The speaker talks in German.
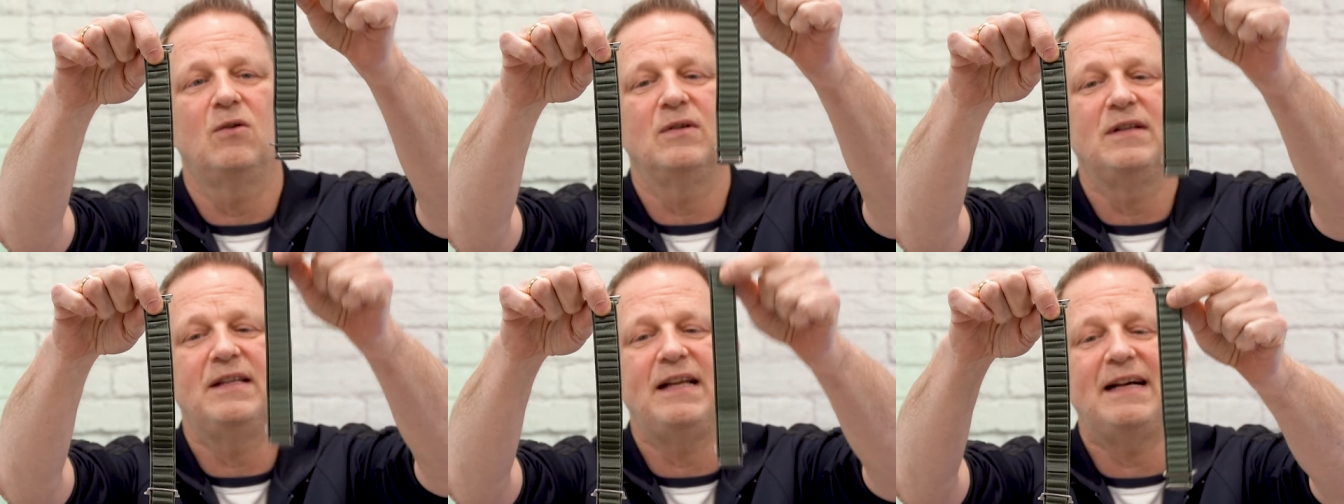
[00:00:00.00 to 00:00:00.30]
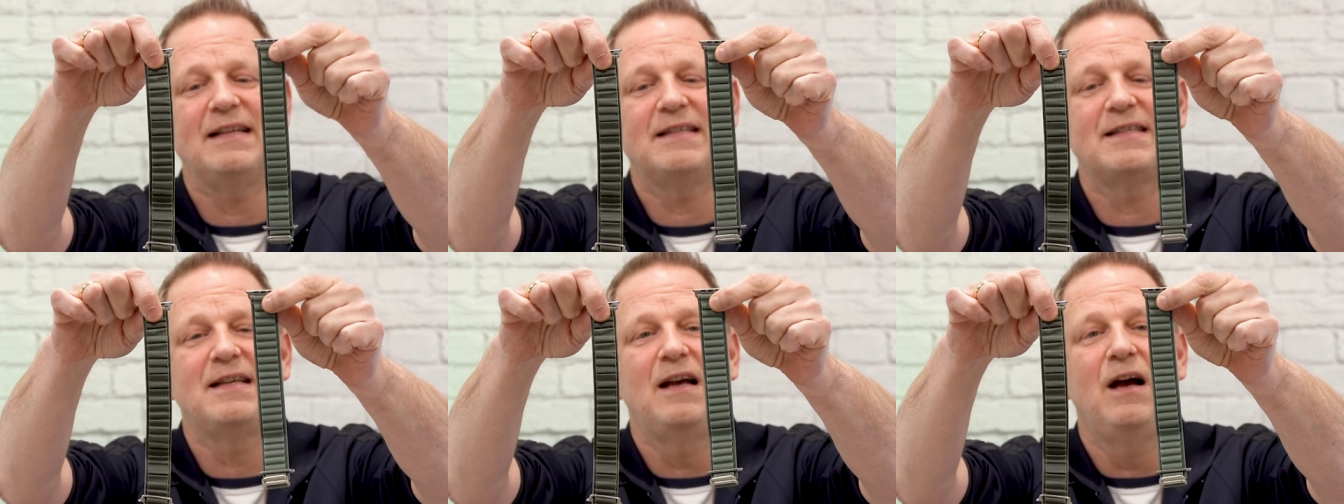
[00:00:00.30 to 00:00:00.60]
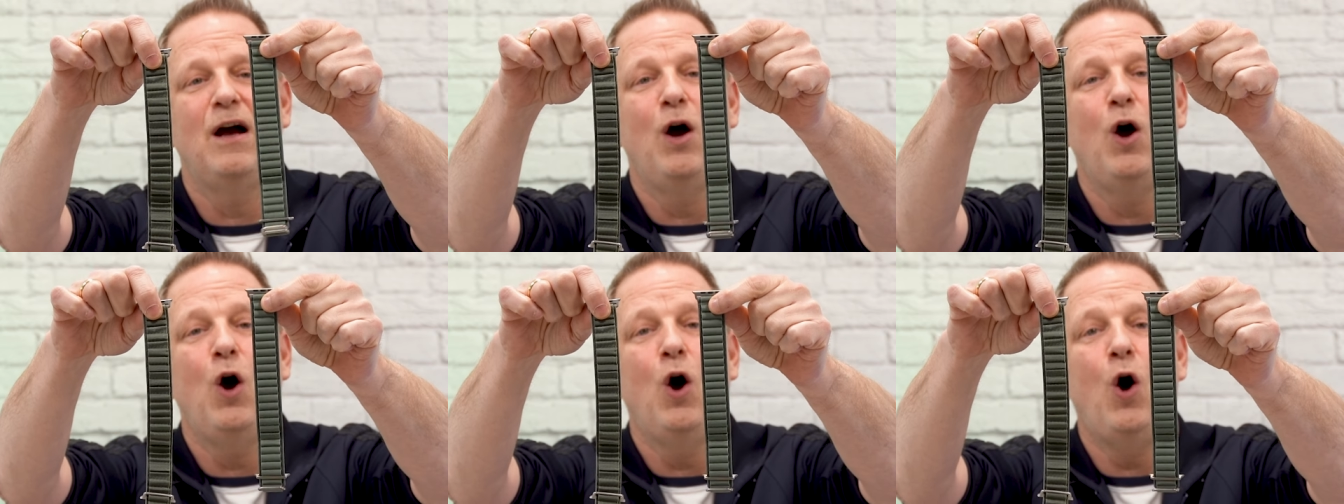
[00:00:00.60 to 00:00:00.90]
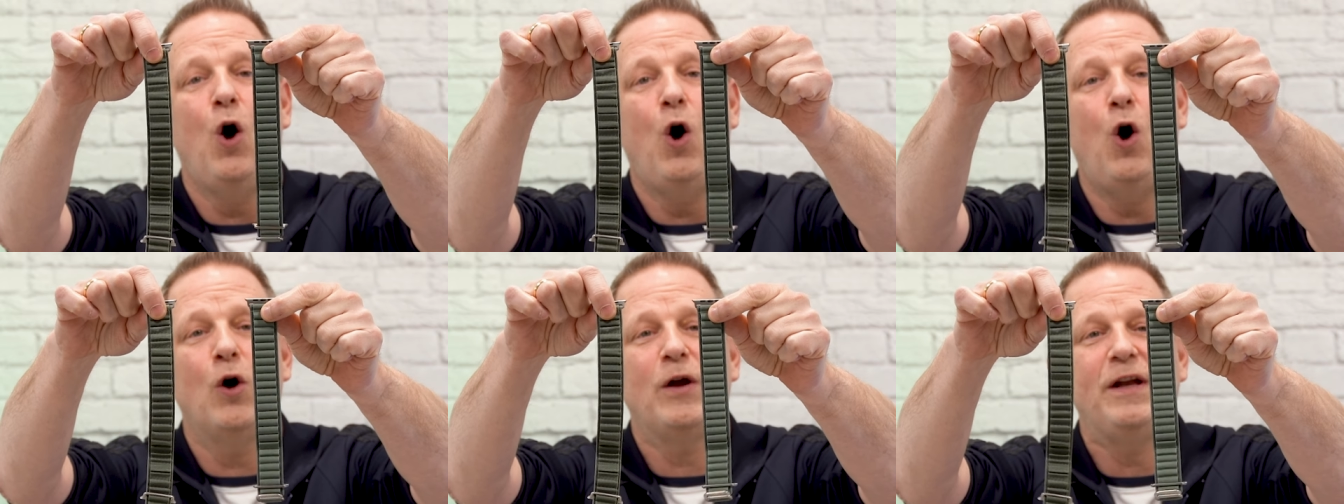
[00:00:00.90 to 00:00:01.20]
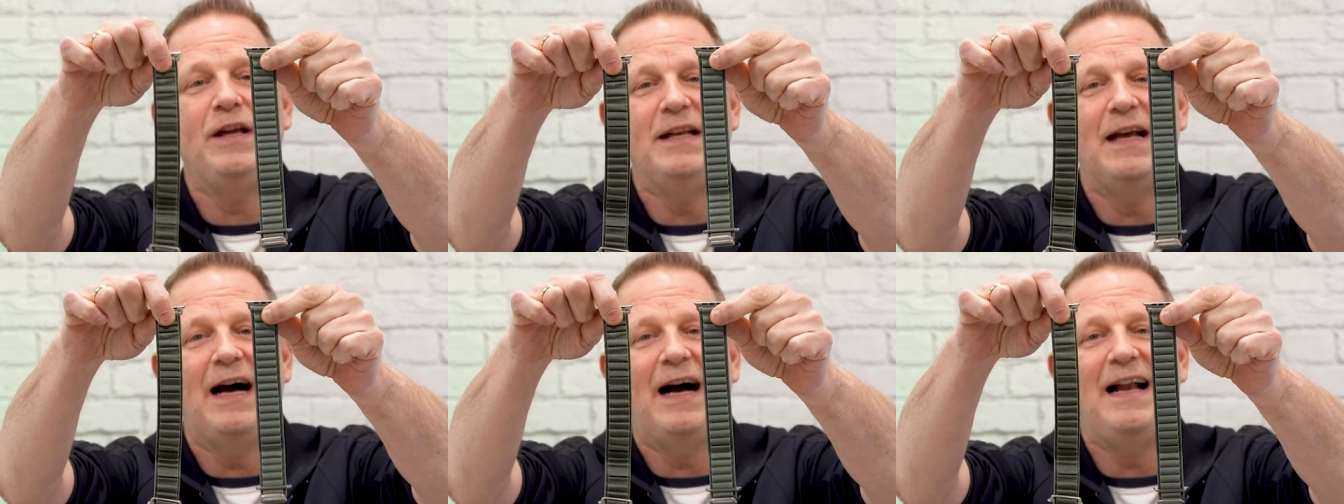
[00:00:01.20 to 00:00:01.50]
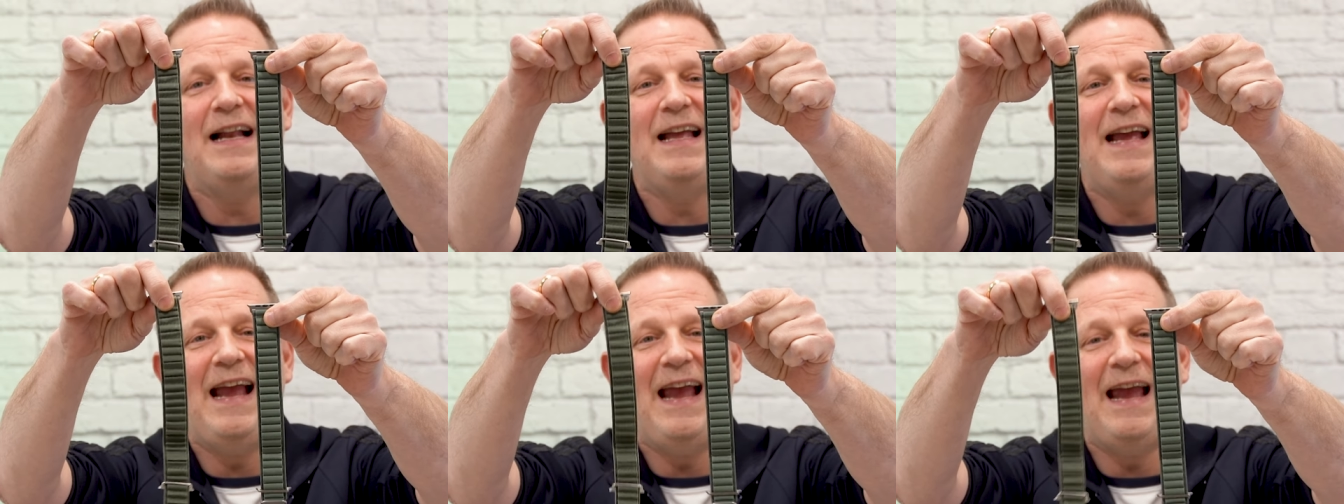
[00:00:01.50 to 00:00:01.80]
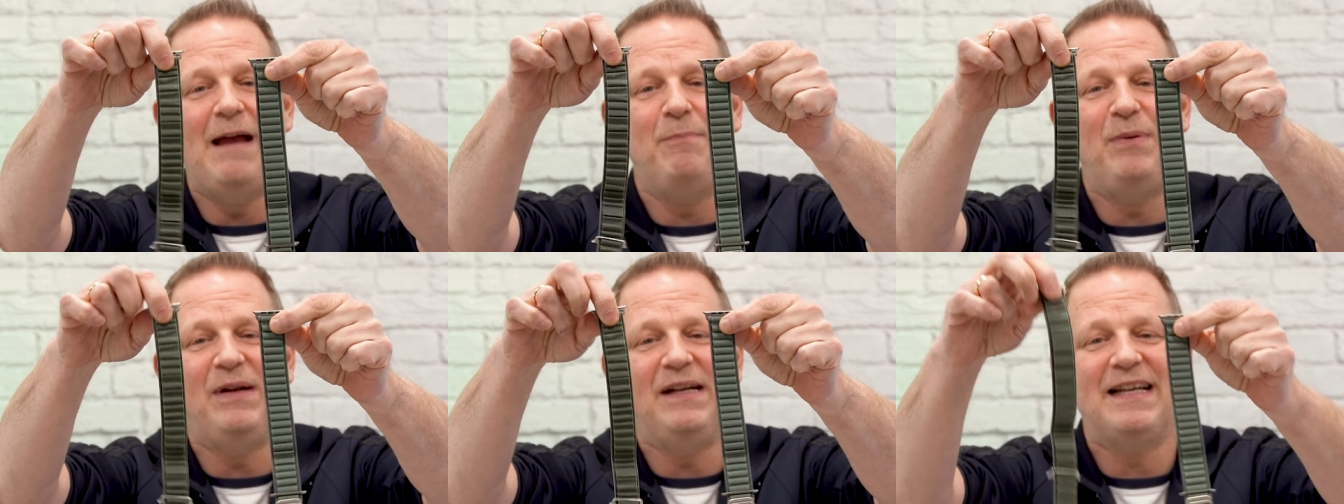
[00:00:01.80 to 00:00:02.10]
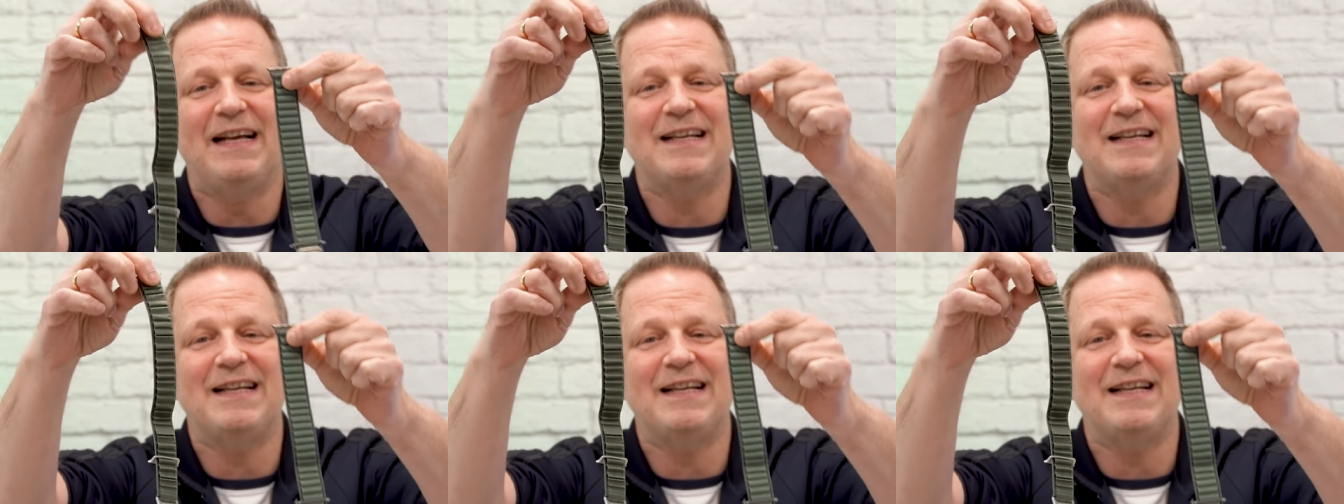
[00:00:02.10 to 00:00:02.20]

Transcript: und das Original Apple.